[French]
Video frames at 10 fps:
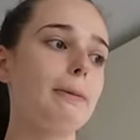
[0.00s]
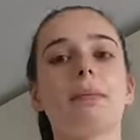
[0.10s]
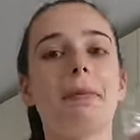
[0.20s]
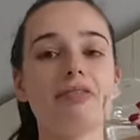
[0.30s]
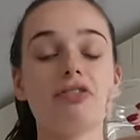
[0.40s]

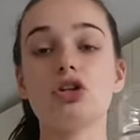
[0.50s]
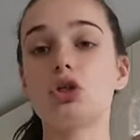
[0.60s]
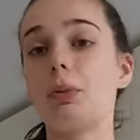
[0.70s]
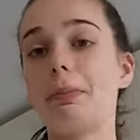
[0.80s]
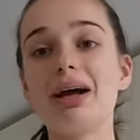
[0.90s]
Bref, je
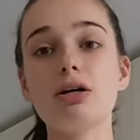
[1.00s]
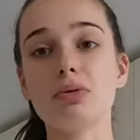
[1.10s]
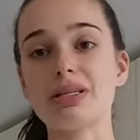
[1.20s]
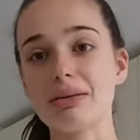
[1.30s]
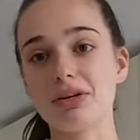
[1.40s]
veux pas
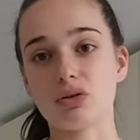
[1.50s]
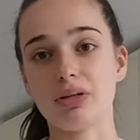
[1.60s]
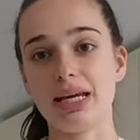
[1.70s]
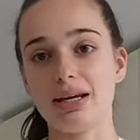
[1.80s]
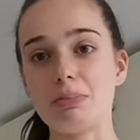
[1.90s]
commencer ma journée,